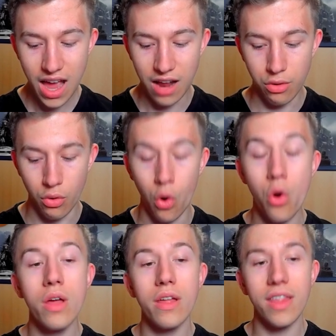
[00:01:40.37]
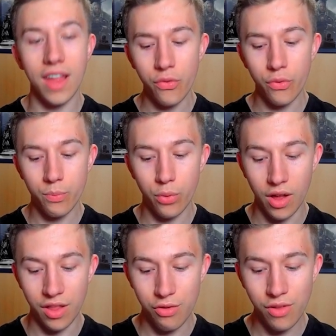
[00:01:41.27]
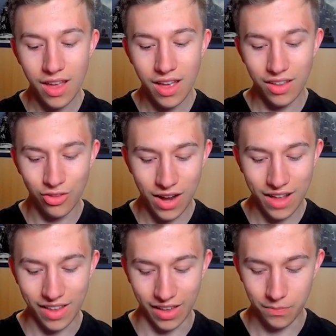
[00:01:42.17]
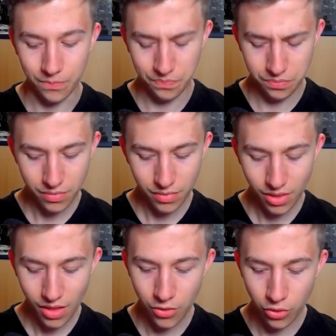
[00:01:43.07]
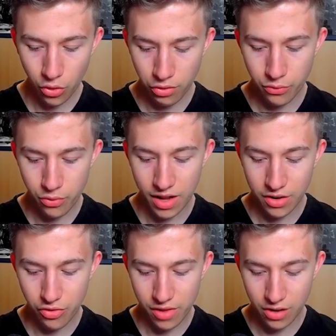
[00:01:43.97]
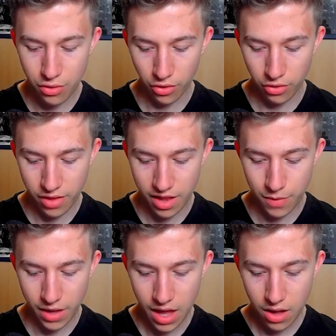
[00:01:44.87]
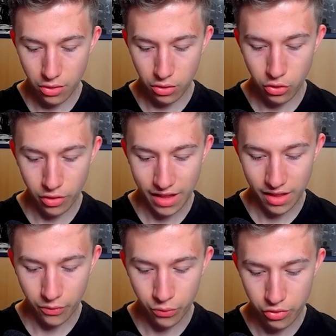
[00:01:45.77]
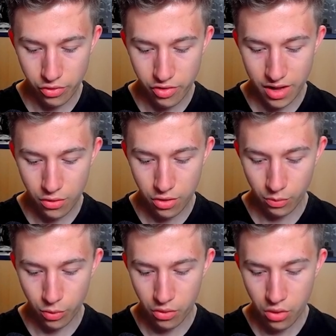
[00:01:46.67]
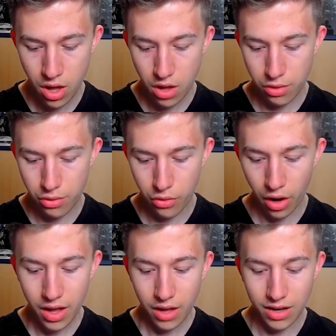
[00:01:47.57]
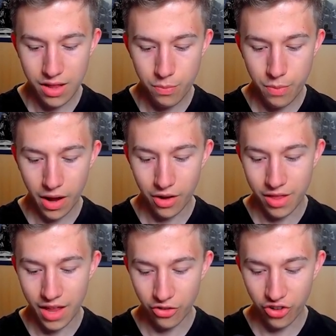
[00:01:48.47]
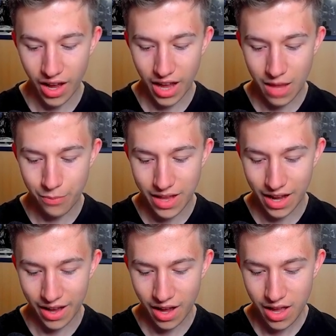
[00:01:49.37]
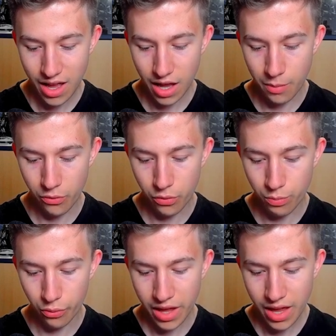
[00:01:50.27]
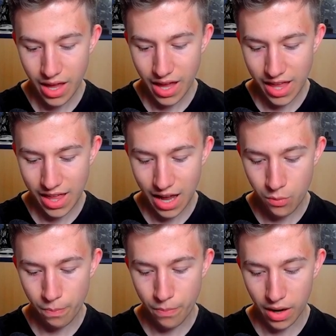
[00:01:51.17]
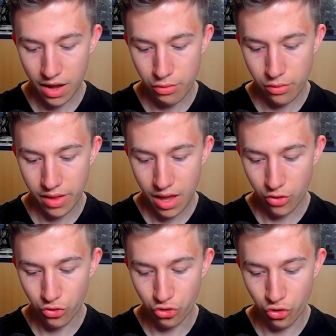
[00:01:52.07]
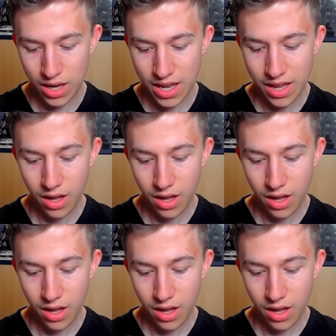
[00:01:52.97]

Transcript: elles seront safe pour la suite de l'attaque. Donc ensuite, vous allez utiliser le sort de Sismique sur le Grand Gardien. Vous utilisez le sort de Poison sur les super euh, archères. Et puis derrière, et eh ben, vous pouvez également par la suite geler